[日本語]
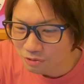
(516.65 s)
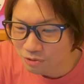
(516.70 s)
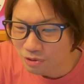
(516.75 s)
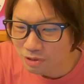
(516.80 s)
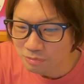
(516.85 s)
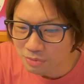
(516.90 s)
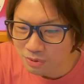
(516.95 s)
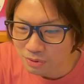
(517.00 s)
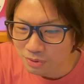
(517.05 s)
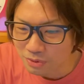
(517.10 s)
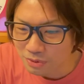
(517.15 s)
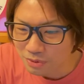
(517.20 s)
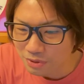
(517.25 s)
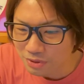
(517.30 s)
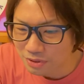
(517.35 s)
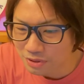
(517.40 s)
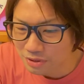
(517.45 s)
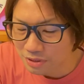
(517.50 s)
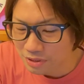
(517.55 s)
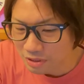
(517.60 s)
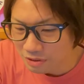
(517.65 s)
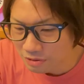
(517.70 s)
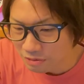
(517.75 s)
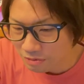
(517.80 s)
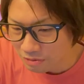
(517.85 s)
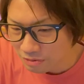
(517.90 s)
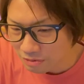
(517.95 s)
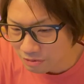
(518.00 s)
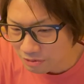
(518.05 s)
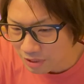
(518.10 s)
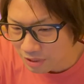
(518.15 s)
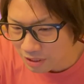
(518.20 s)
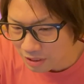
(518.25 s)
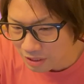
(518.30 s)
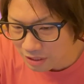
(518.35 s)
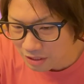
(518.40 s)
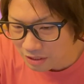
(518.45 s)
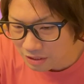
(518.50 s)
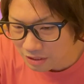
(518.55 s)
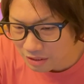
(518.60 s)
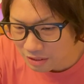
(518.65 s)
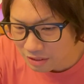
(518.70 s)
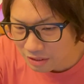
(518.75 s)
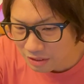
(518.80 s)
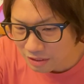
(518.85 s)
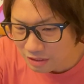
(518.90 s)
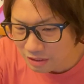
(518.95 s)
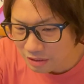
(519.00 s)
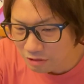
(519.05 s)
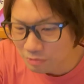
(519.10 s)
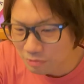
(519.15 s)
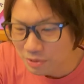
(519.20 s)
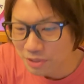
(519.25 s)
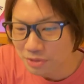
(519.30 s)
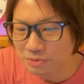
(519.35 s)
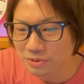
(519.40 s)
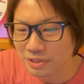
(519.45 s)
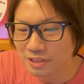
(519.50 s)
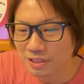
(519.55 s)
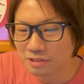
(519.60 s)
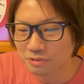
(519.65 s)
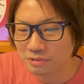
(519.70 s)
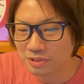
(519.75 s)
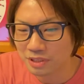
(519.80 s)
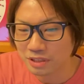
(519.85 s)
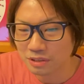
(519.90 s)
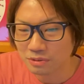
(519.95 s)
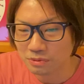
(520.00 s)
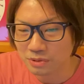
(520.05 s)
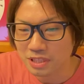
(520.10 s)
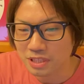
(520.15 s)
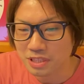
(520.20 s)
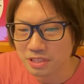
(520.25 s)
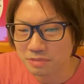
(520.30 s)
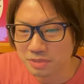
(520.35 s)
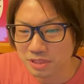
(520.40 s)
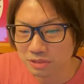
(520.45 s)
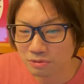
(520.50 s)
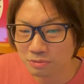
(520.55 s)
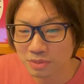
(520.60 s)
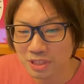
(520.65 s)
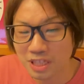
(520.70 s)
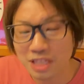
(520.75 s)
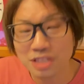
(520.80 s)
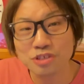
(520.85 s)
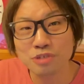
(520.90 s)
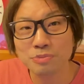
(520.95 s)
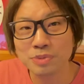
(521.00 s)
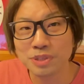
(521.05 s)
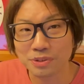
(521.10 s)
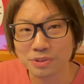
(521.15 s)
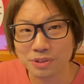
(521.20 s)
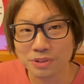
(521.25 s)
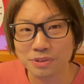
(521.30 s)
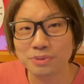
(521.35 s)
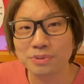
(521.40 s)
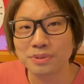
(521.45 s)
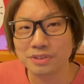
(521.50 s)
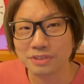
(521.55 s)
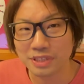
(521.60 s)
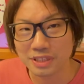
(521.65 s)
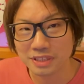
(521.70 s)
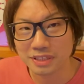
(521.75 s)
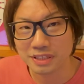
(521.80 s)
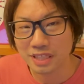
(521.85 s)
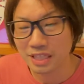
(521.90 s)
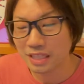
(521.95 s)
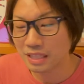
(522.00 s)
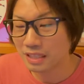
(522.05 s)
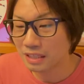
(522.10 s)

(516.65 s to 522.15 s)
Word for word: これも昨日かなコメントくれたのでお返しします。これも誕生日の時に撮ってるやつで。